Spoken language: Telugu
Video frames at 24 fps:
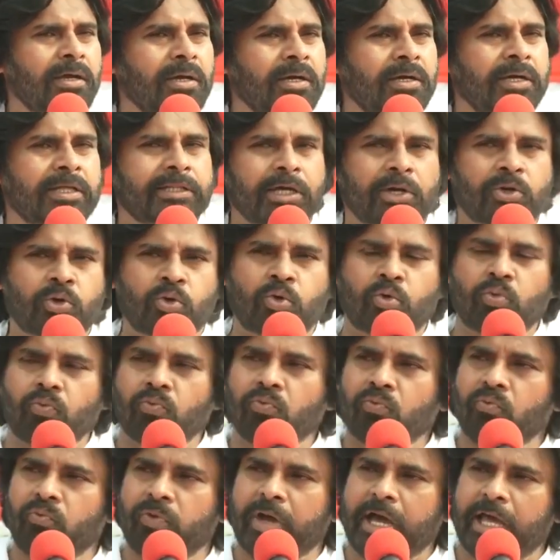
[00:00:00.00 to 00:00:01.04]
లేదా
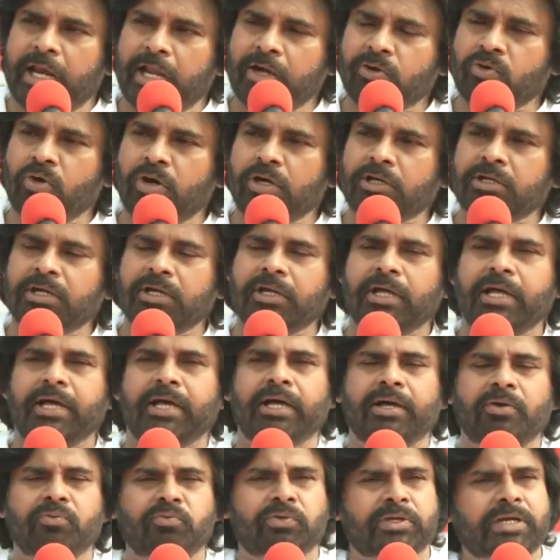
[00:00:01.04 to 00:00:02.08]
వేల కోట్ల
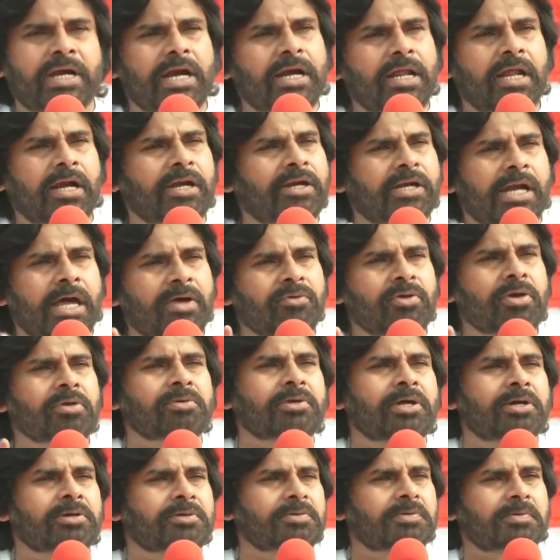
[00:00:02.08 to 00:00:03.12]
విరాళాలు రావే
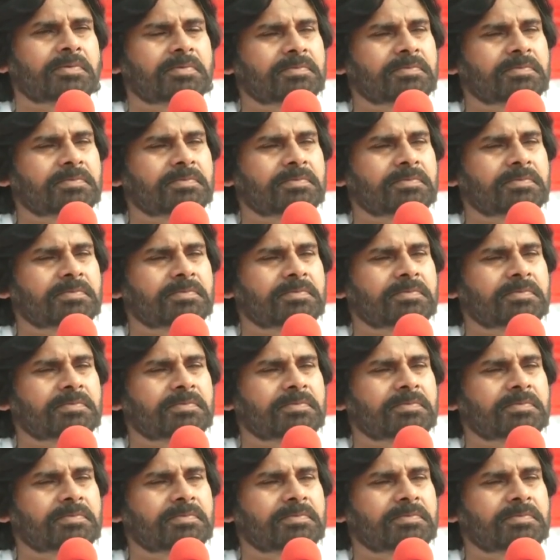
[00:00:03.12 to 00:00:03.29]
నాకు